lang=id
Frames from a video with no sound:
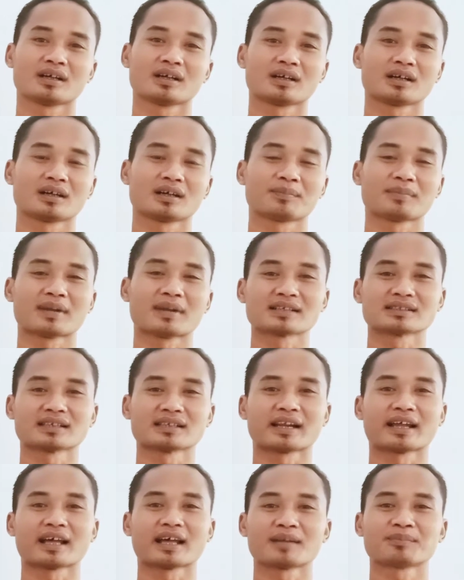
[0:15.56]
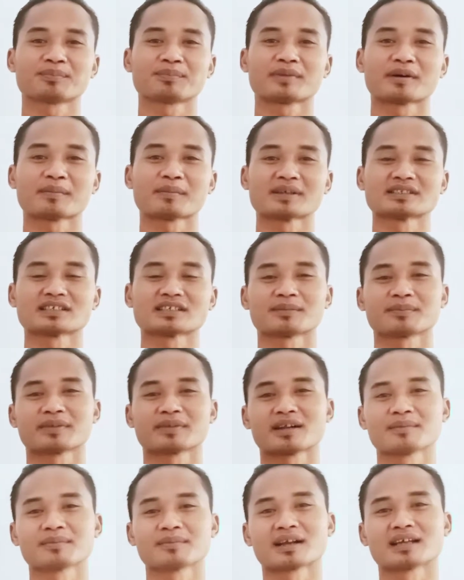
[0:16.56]
uh, pelaksanaan pemasaran
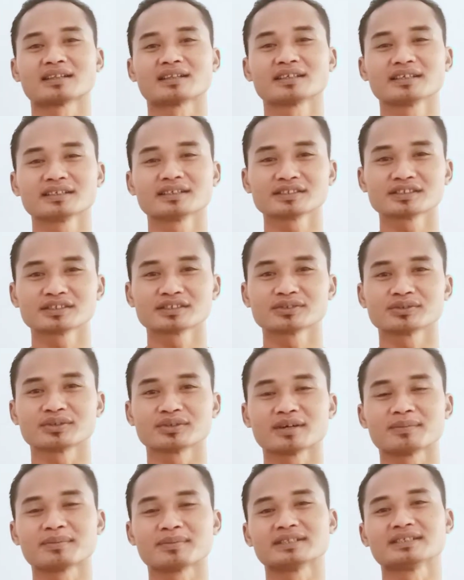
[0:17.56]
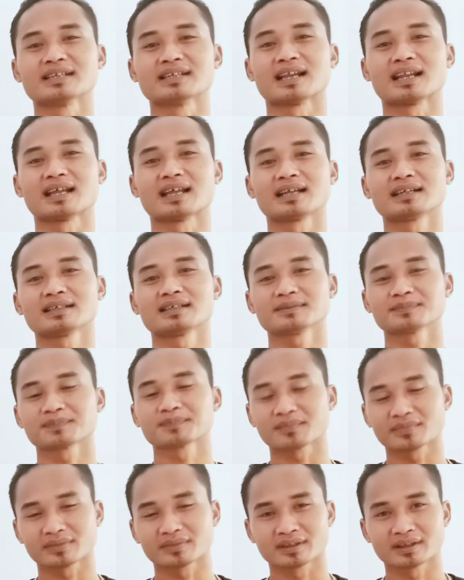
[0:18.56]
perdam gratis sudah berjalan.
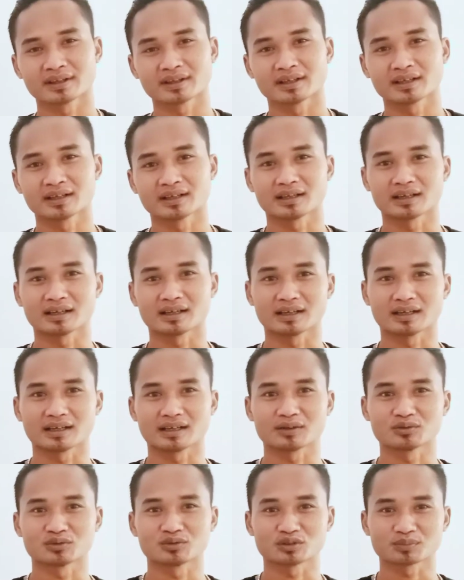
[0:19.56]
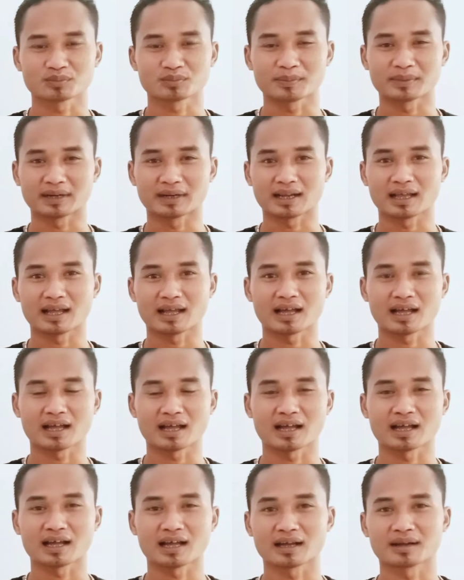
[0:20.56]
Uh, untuk
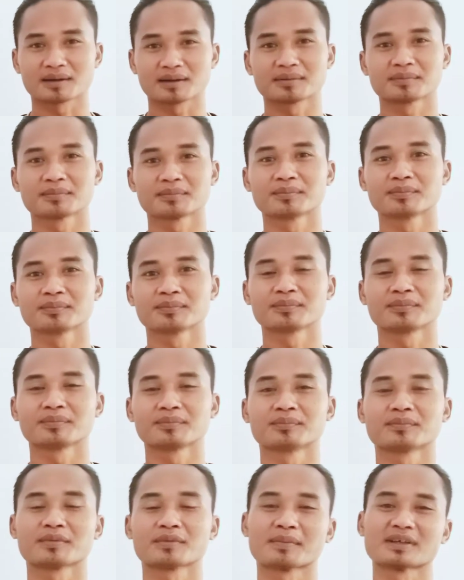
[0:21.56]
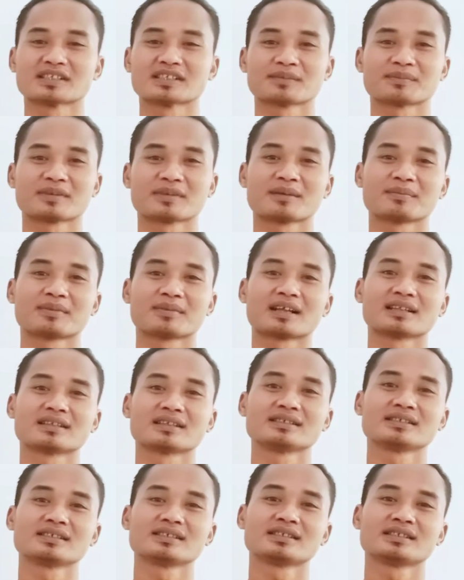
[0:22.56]
pemenang pemasaran perdam
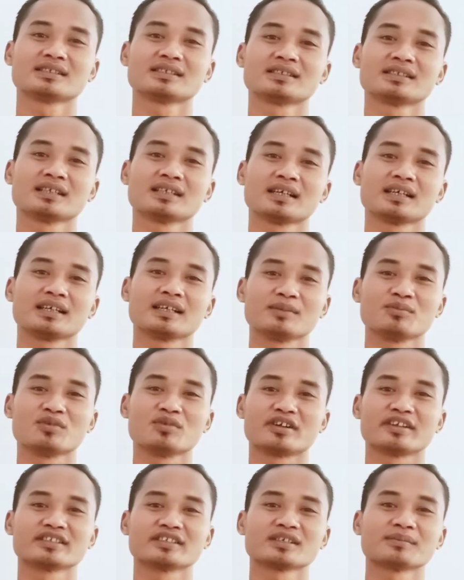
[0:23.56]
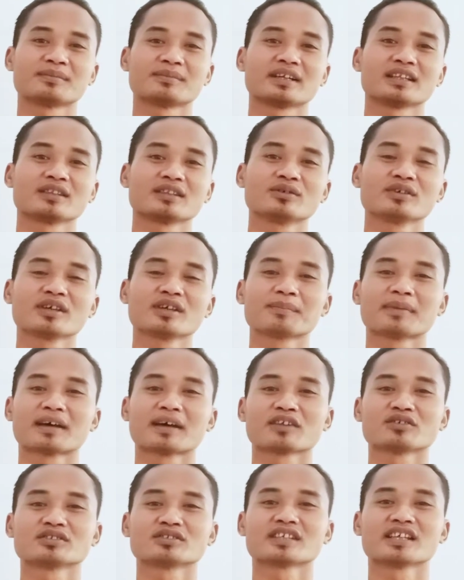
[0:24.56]
gratis di bulan Desember itu
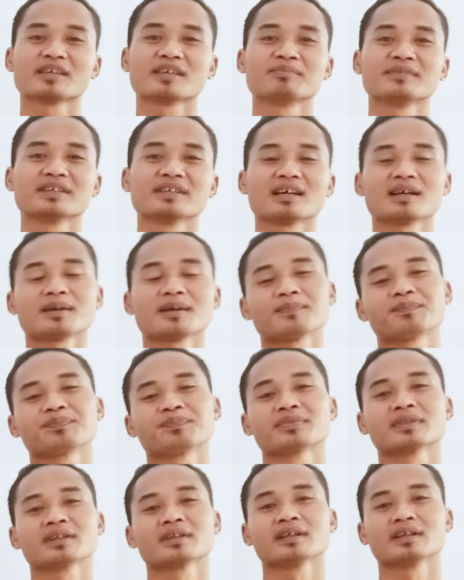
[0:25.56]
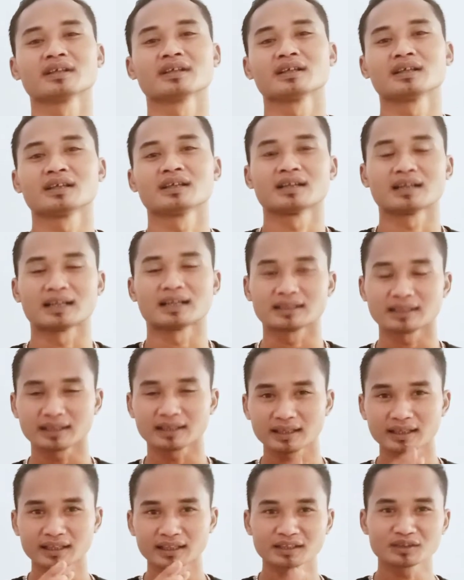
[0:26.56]
Giparius Kimja.
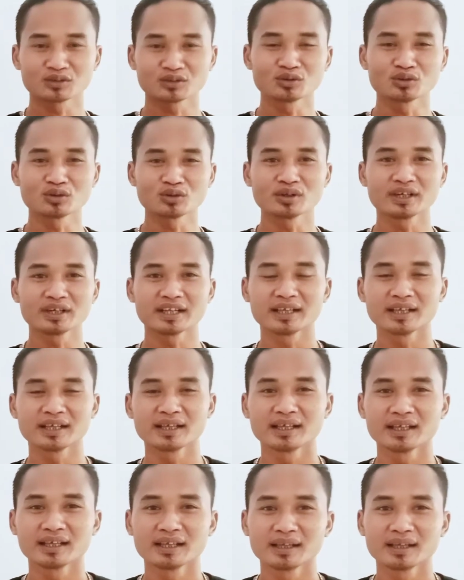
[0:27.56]
Nanti tunggu di